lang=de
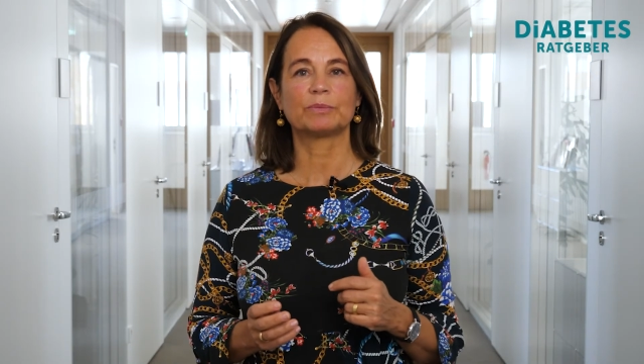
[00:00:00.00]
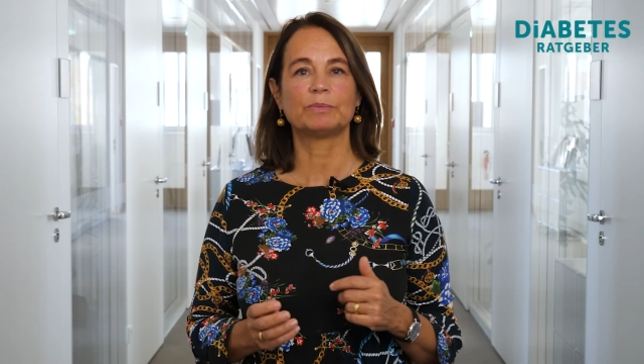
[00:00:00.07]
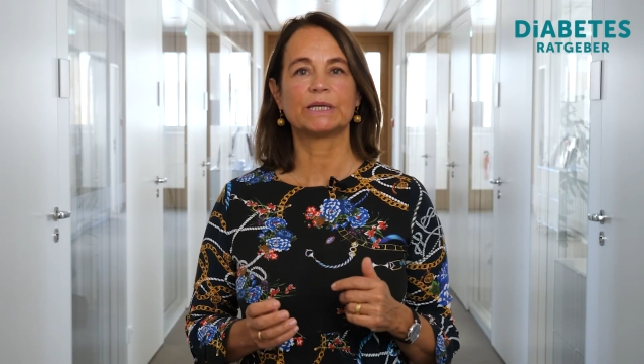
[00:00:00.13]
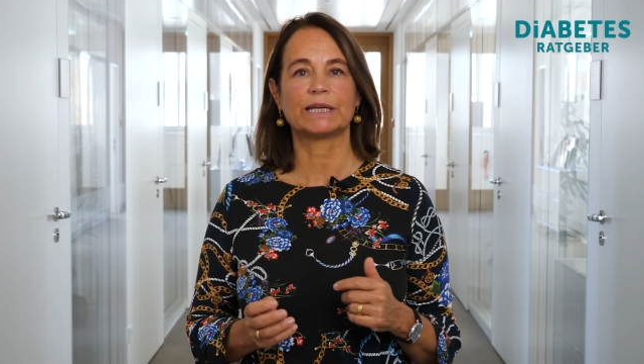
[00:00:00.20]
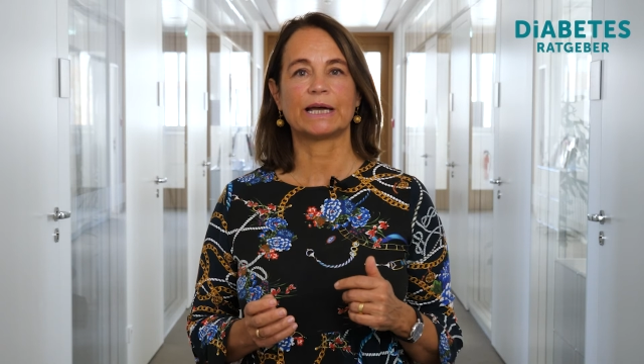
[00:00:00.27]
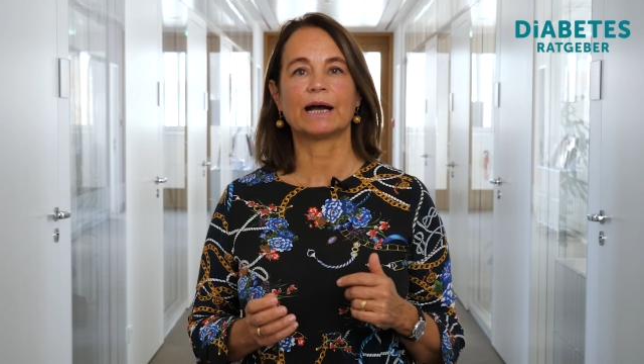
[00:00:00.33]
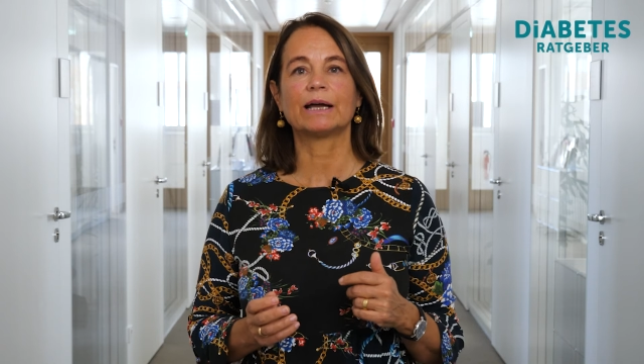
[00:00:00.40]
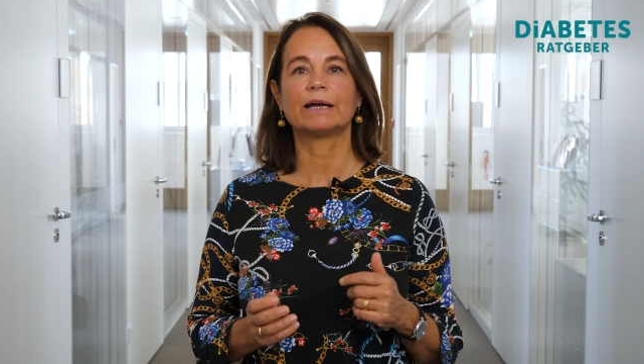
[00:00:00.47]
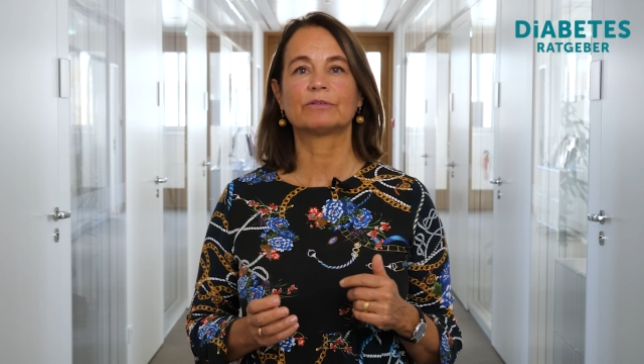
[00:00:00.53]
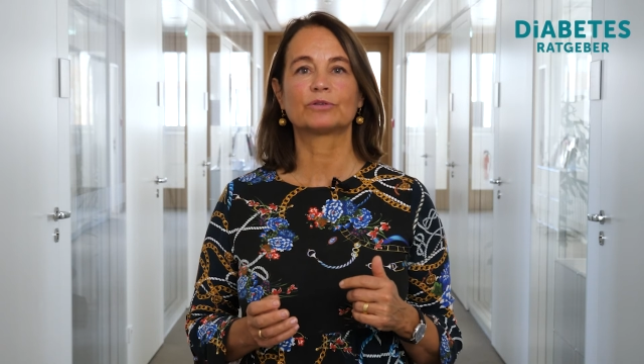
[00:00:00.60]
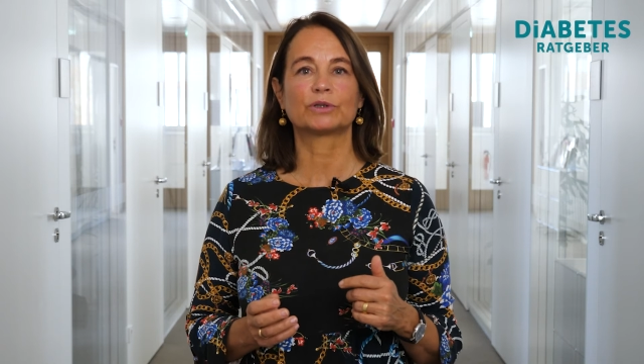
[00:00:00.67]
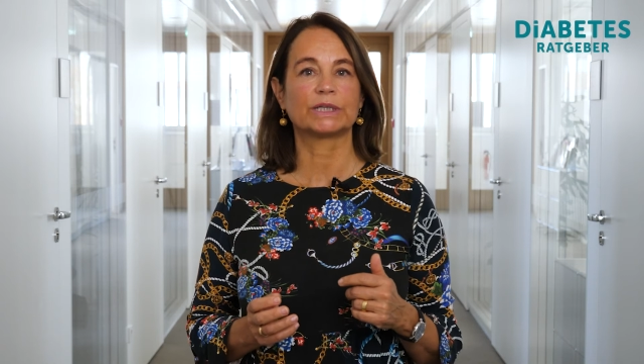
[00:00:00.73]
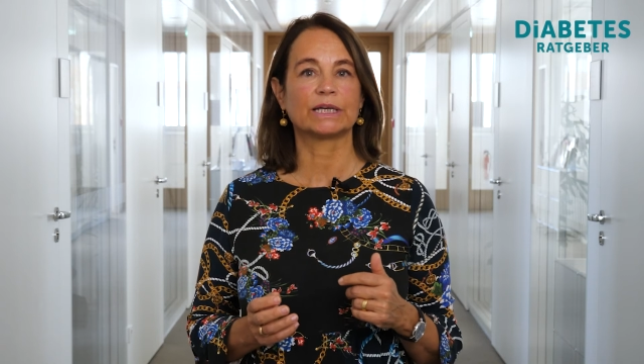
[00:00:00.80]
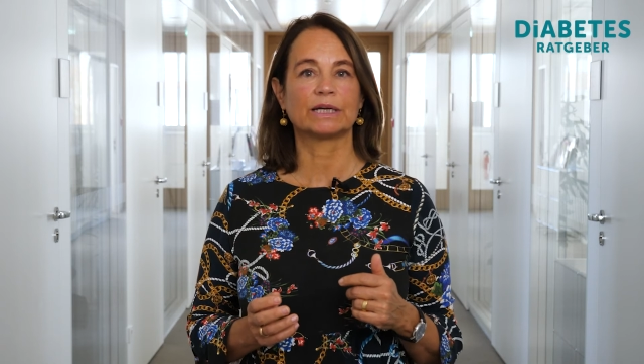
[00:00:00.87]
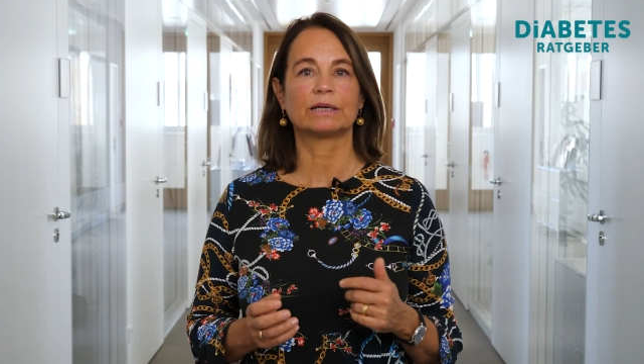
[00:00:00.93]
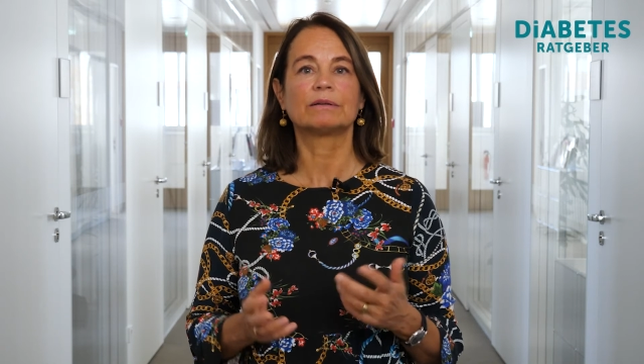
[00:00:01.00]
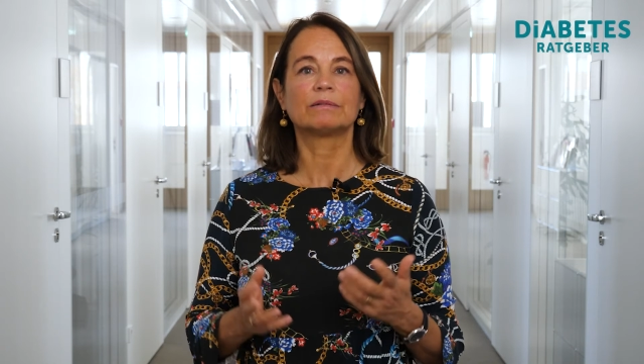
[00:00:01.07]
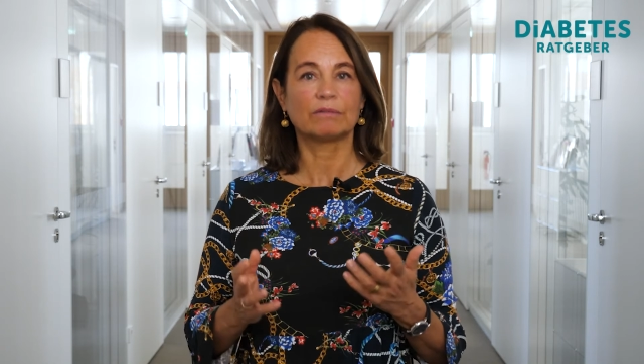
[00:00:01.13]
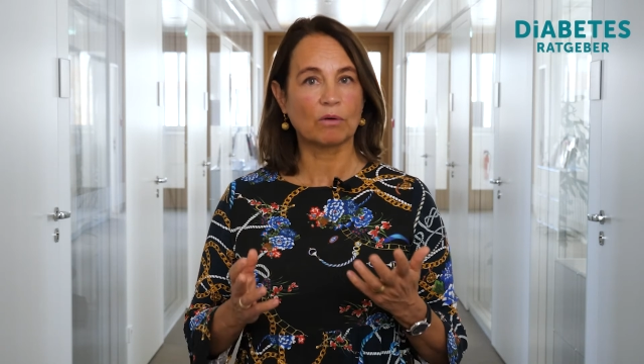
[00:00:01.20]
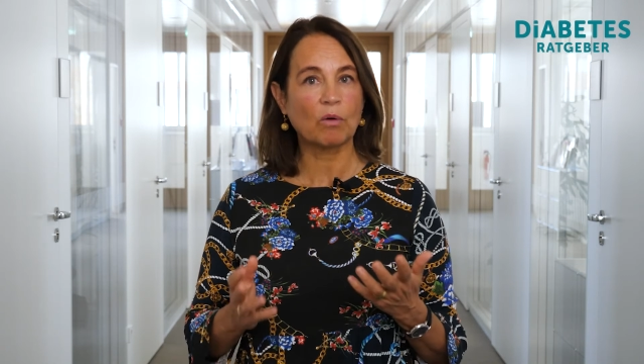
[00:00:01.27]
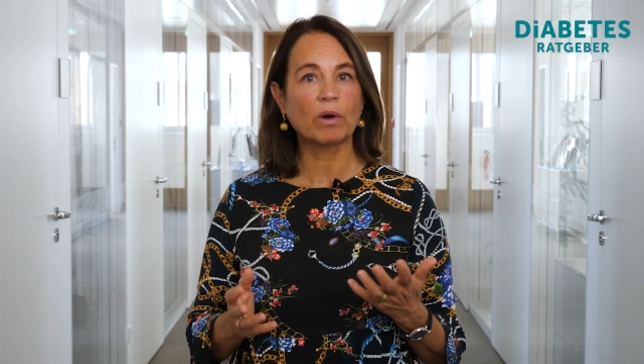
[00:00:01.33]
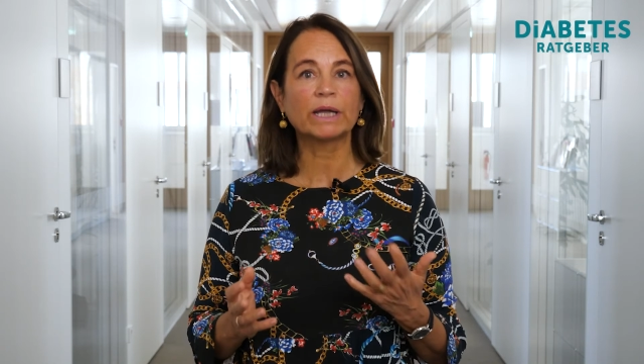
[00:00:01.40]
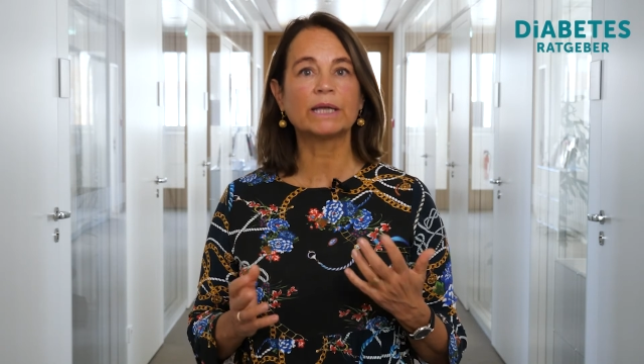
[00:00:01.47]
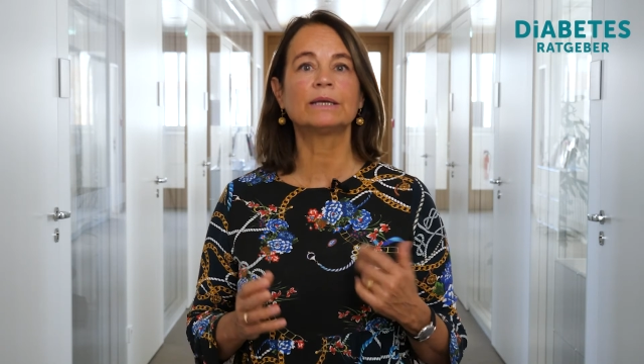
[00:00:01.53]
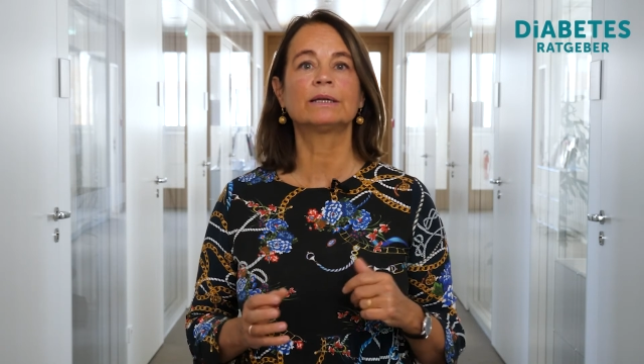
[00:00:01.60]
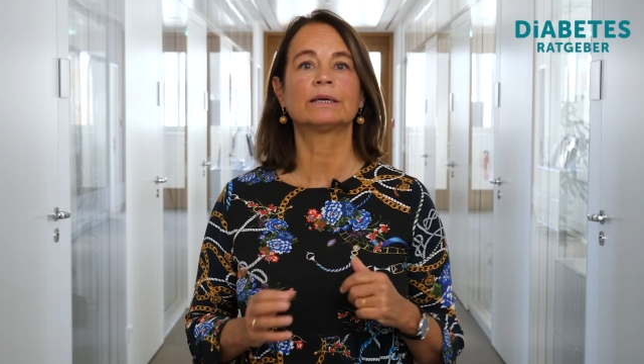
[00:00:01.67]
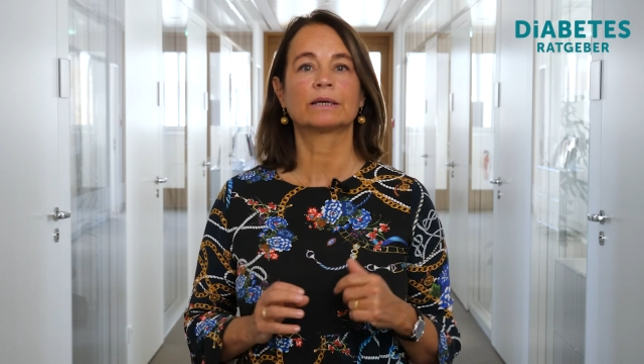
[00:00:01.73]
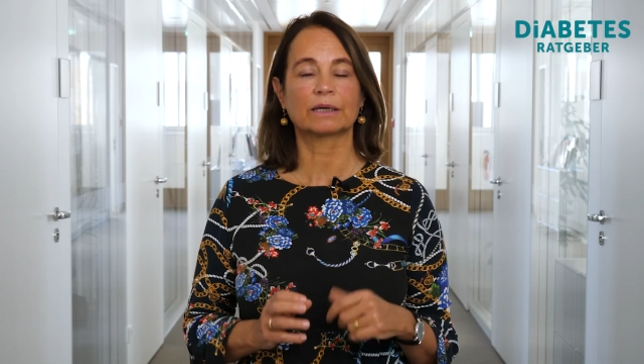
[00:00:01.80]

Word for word: mir daher von der neuen